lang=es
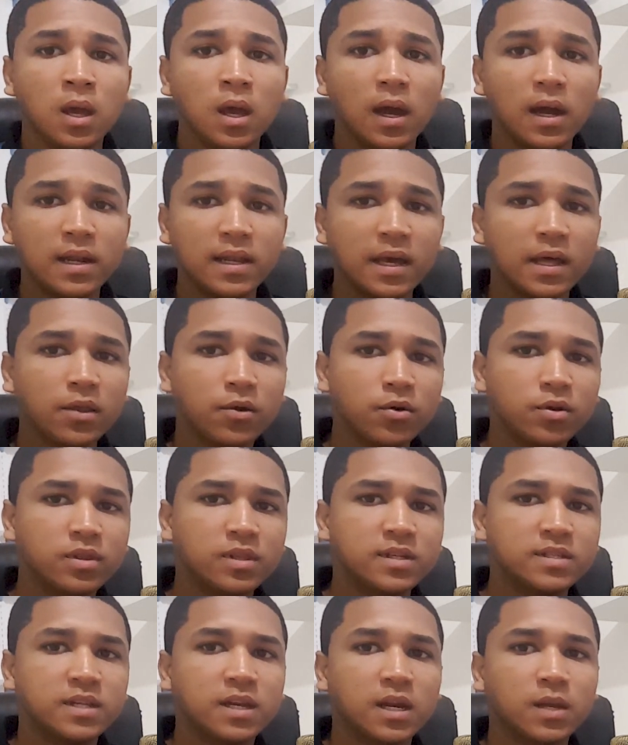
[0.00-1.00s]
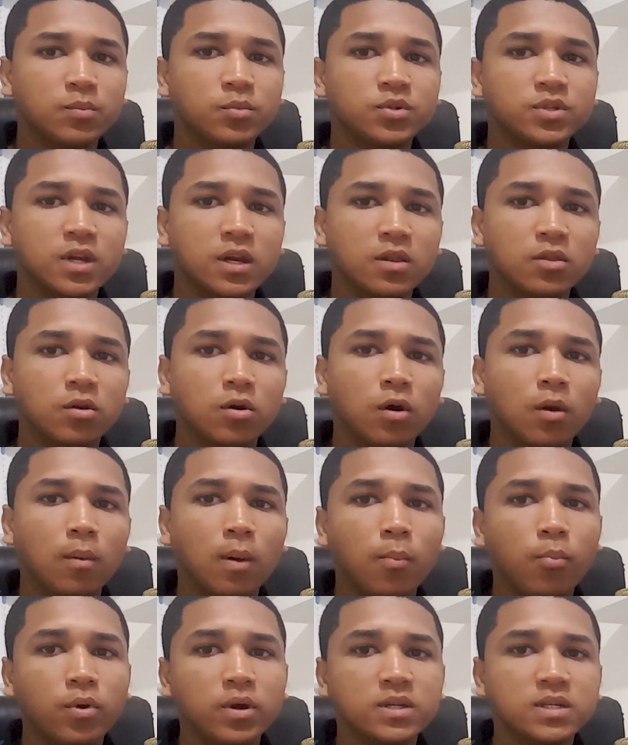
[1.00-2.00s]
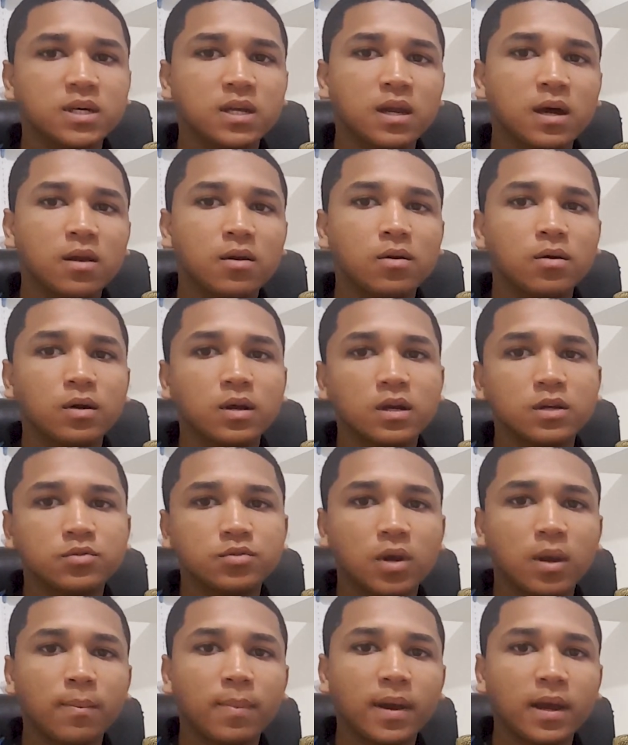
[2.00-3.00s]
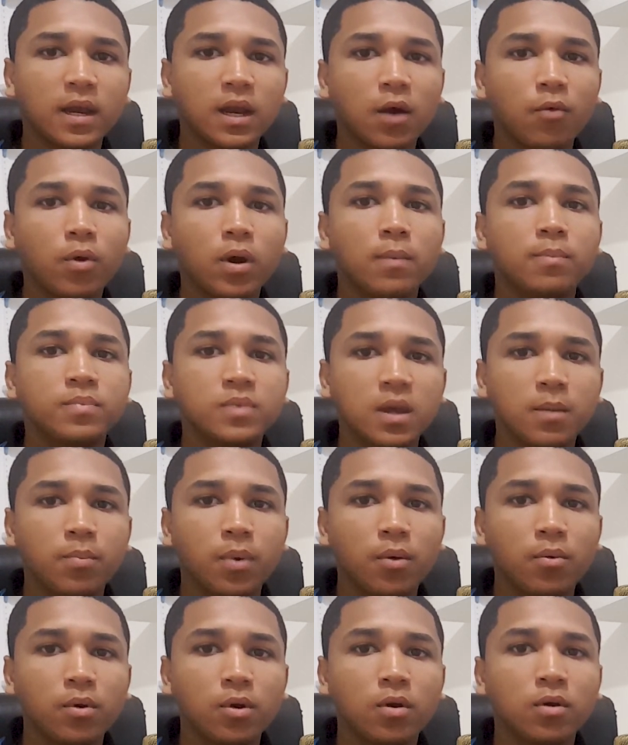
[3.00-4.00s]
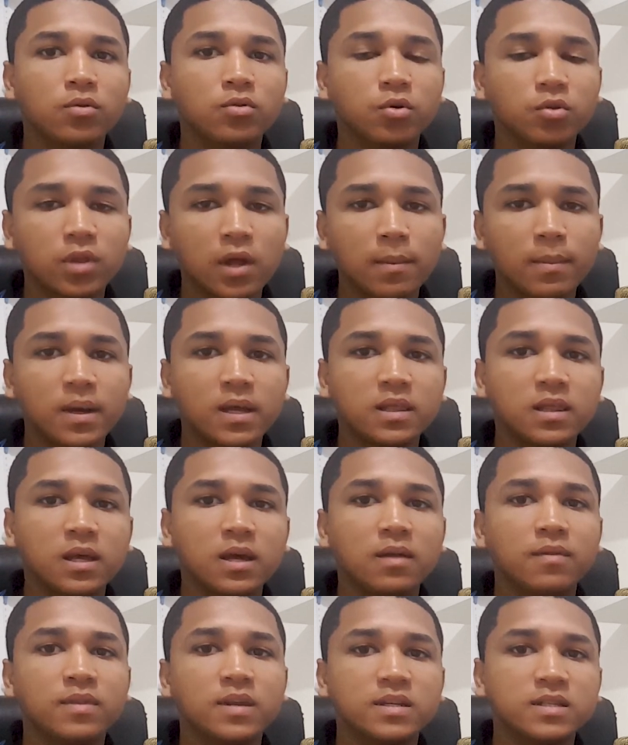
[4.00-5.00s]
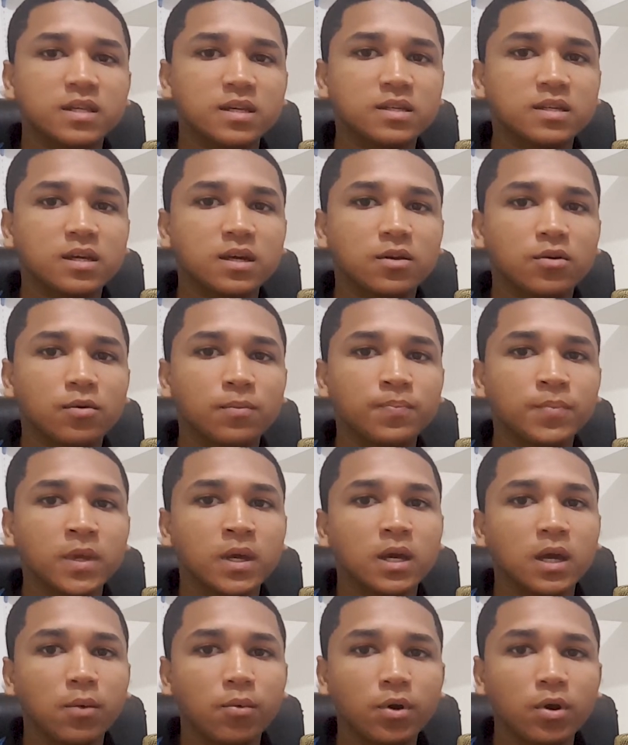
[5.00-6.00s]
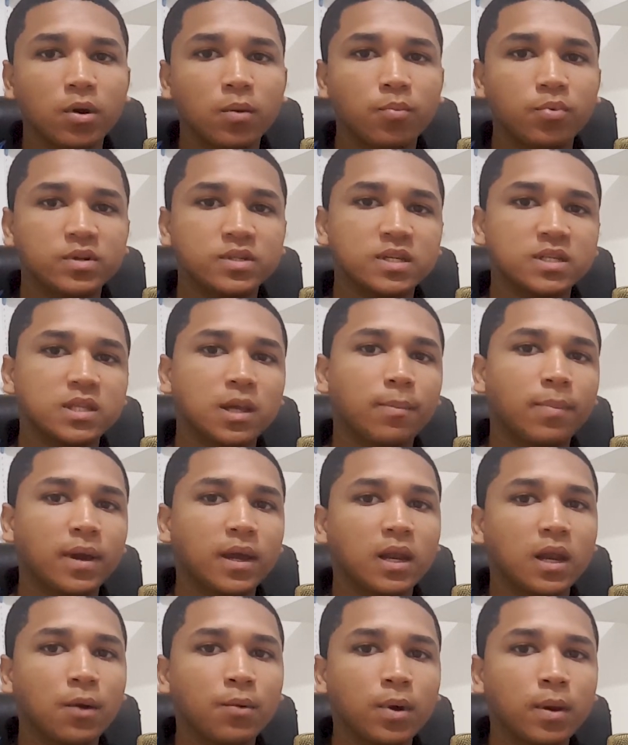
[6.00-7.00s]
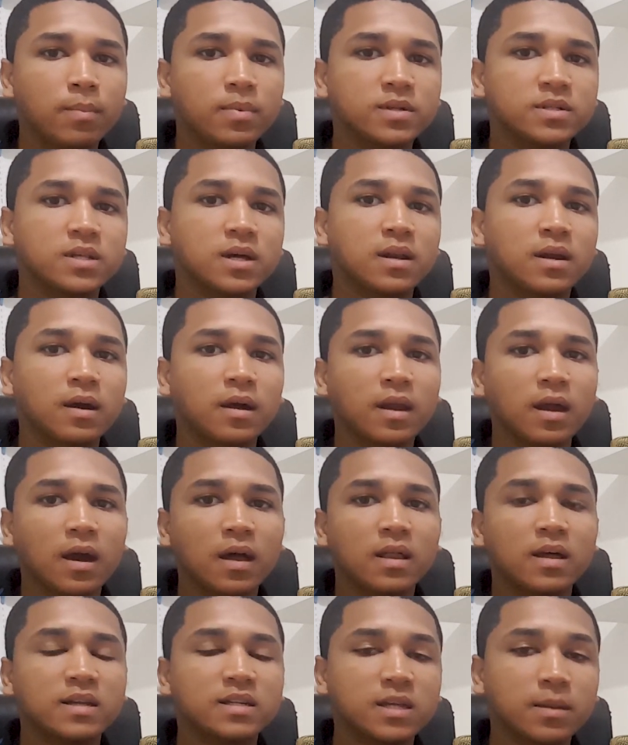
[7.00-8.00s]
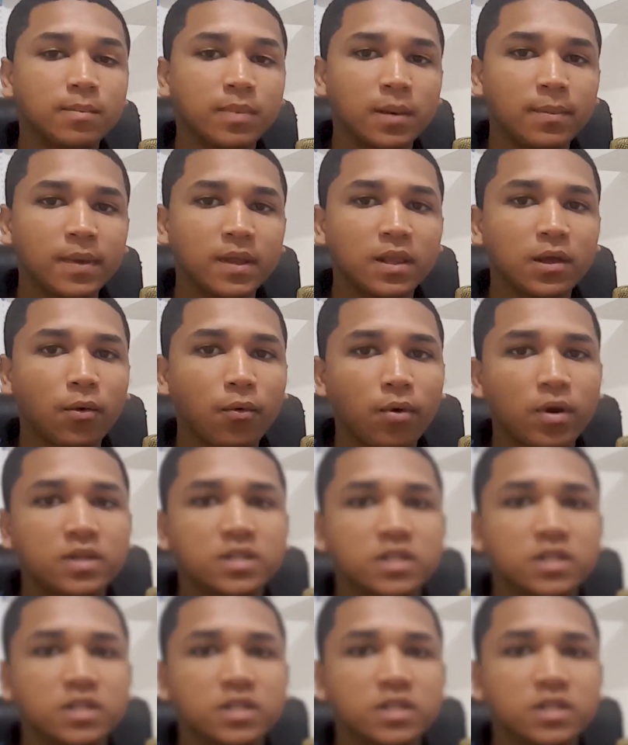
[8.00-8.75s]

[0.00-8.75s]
El día de hoy te estaré mostrando cómo puedes crear lo que es una página web tipo blog totalmente desde cero. Y bueno, pues esta página web estará creada simplemente con